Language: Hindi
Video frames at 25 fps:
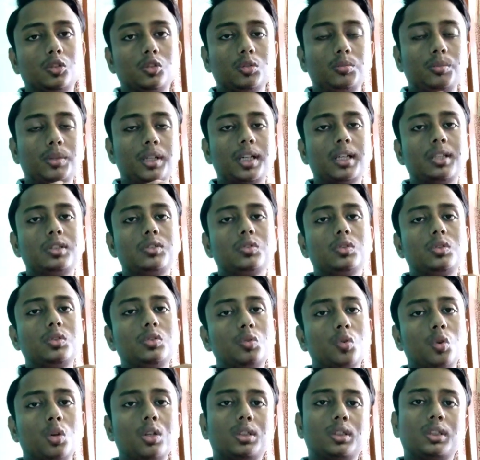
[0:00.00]
तुम्हारा जो
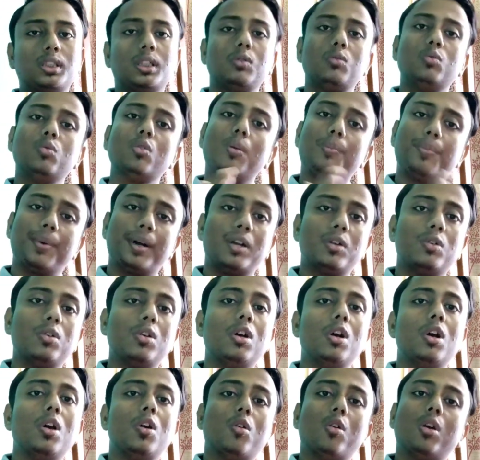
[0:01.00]
नोट्स है वो पढ़ो
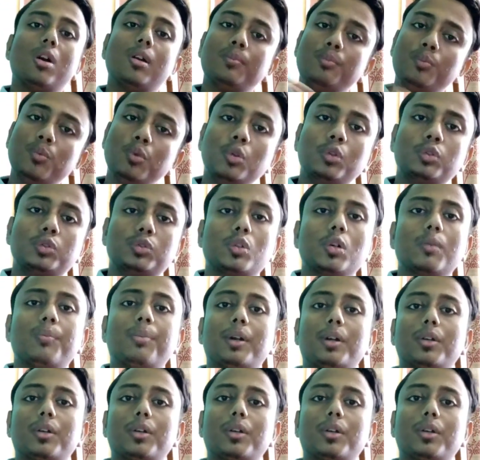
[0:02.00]
और बुक्स को